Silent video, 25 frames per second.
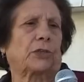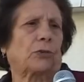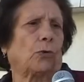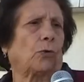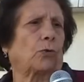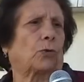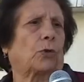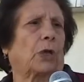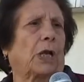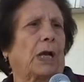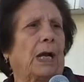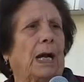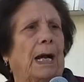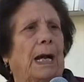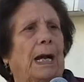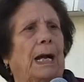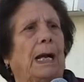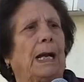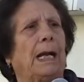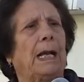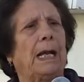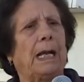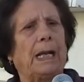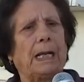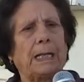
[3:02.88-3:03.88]
tutto qua.
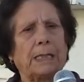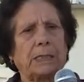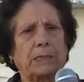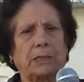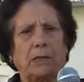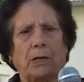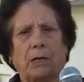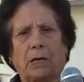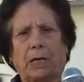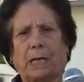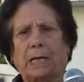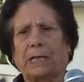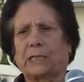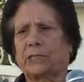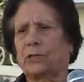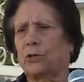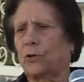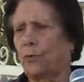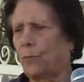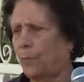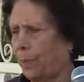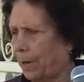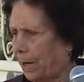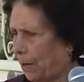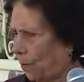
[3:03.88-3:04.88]
E allora che si
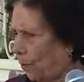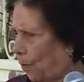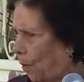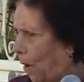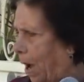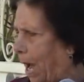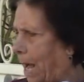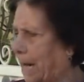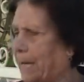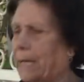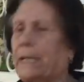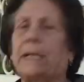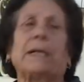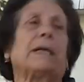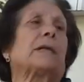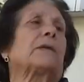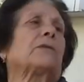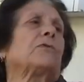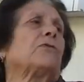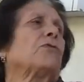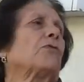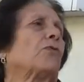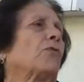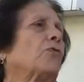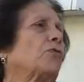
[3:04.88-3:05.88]
romperono i cani e
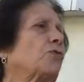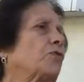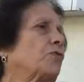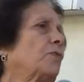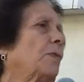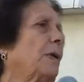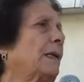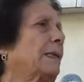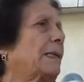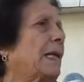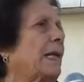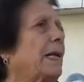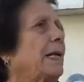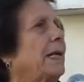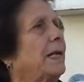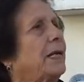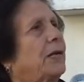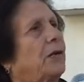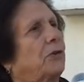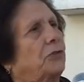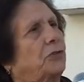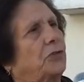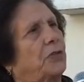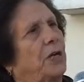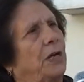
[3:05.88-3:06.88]
sono consumata io
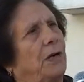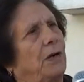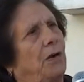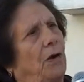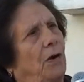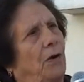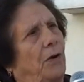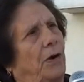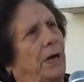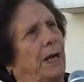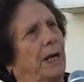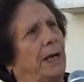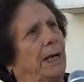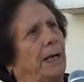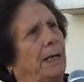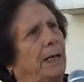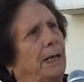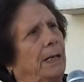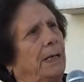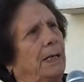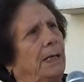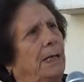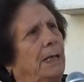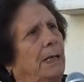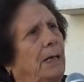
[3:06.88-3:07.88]
che ho ancora.
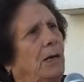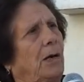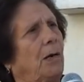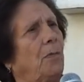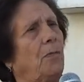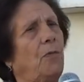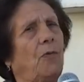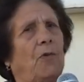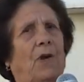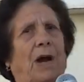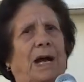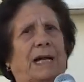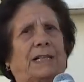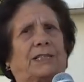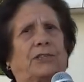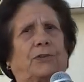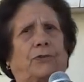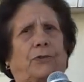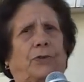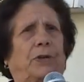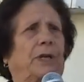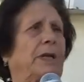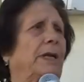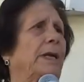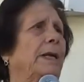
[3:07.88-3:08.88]
Come faccio
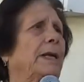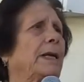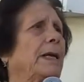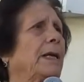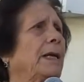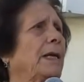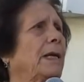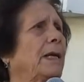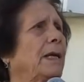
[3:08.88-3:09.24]
ieri?